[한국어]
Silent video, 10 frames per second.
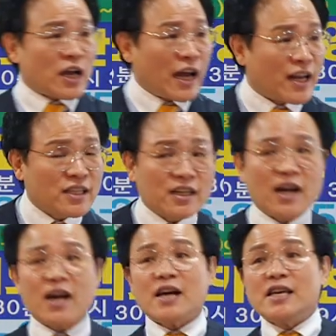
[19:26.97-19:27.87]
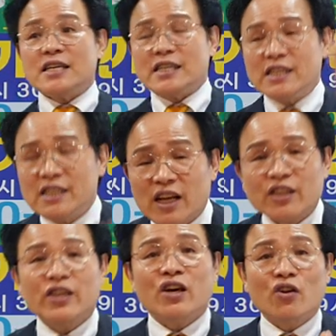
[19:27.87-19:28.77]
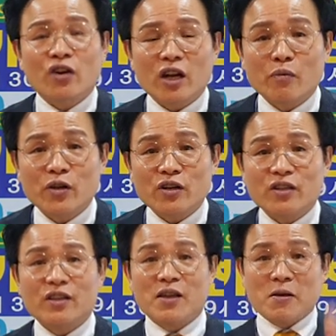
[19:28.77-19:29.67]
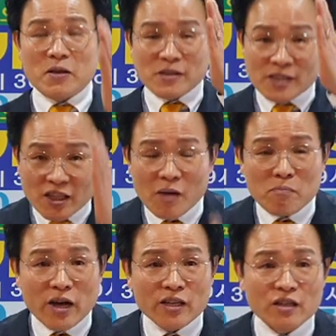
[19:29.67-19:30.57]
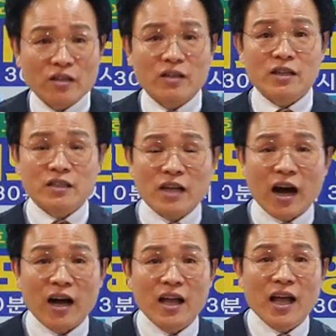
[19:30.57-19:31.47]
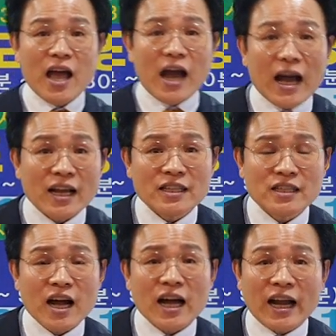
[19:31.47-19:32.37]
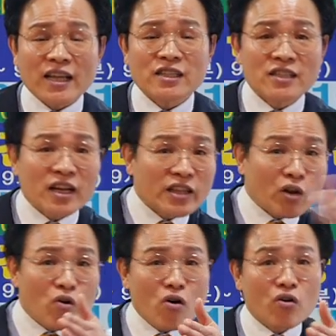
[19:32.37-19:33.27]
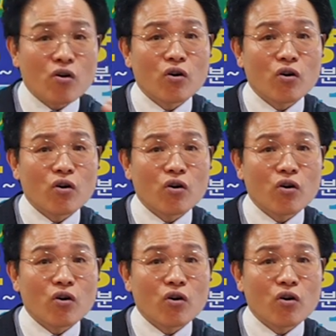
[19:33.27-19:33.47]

가라지가 이삭 되게 하는 거라면은 사단 마귀는 그냥 가라지가 가라지 상태로